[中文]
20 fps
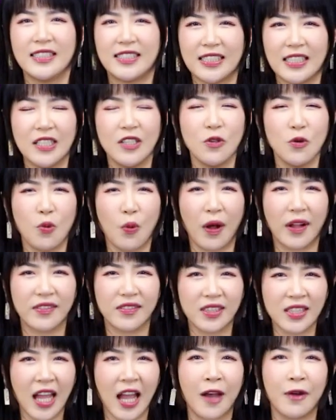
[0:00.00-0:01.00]
尽管
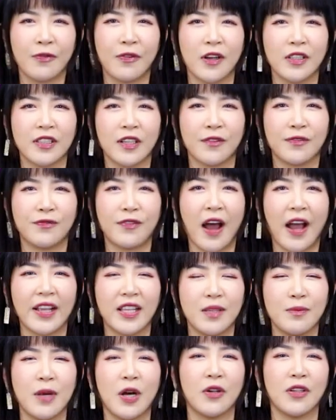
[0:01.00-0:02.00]
大方的发
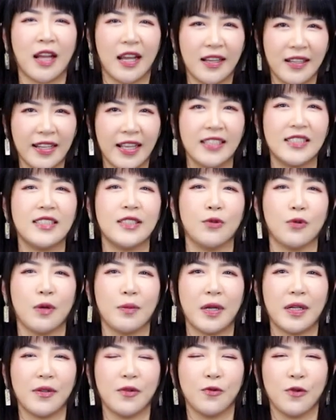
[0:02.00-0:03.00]
email 来联系我
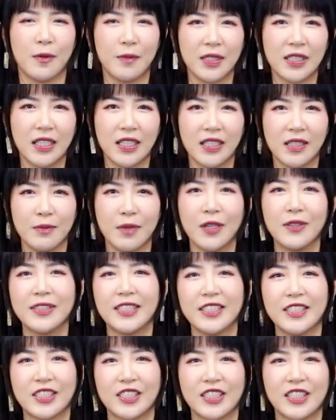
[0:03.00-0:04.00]
们，我们的 email
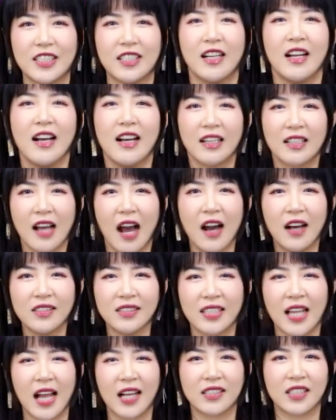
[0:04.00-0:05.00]
地址是
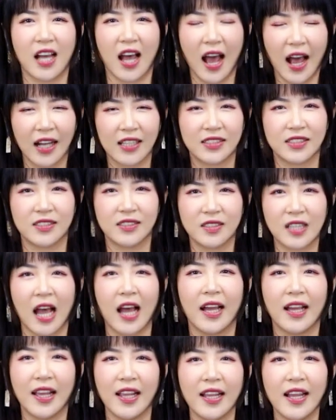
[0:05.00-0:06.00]
contact us
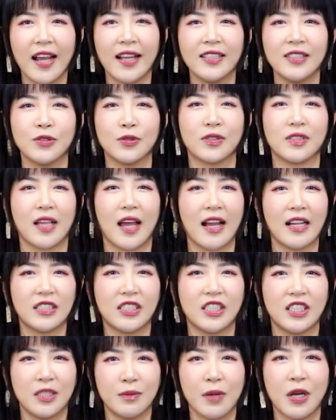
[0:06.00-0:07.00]
打 ai news at
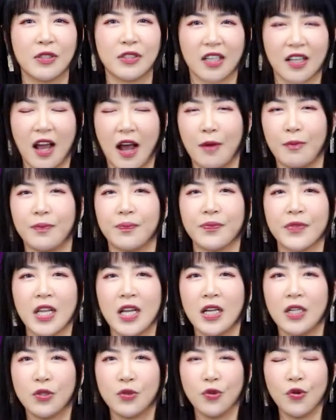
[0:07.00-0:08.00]
gmail.com，
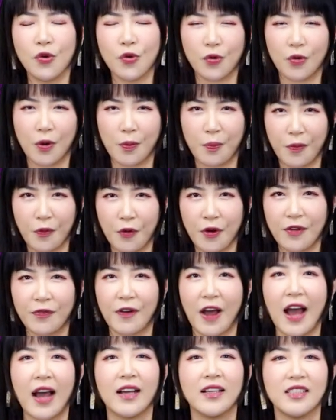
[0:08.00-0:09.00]
如果不会
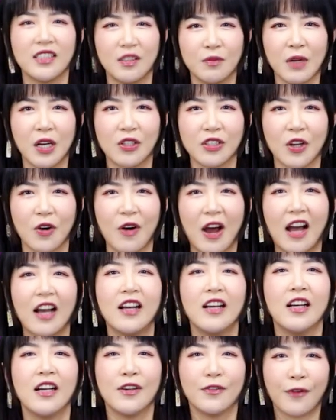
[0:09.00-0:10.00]
发 email 的话。
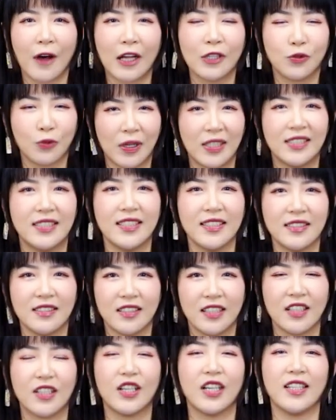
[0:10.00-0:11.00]
发短信
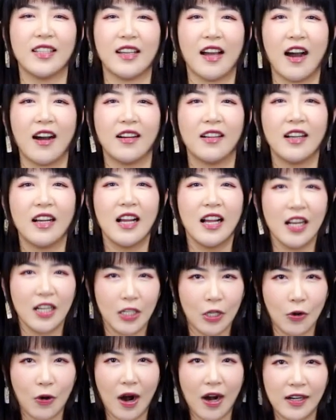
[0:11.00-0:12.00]
也可以哈，
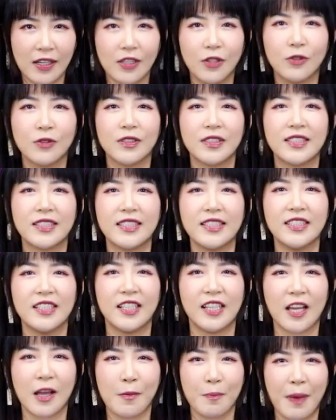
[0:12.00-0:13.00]
六二六四
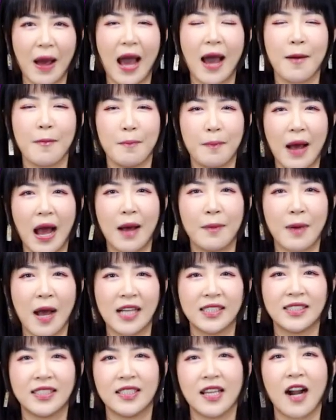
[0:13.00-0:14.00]
零八八
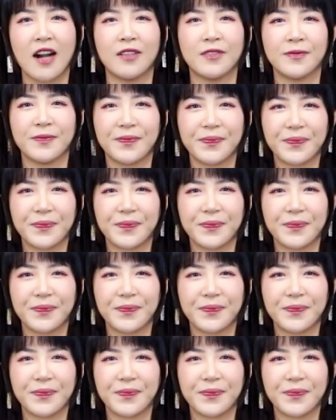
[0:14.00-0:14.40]
八七二。